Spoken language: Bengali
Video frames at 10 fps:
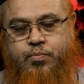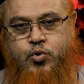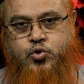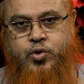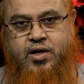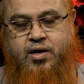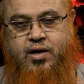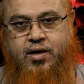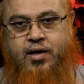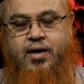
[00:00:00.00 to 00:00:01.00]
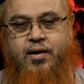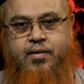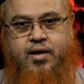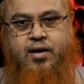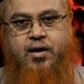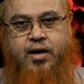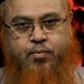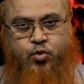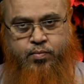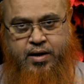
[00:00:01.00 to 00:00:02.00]
প্রশ্নটিকে নিয়ে
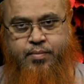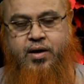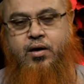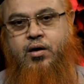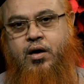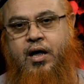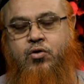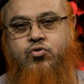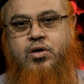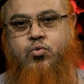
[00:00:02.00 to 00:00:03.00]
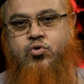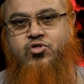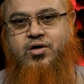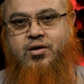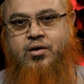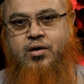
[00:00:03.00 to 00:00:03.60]
এমনভাবে আলোচনা করছেন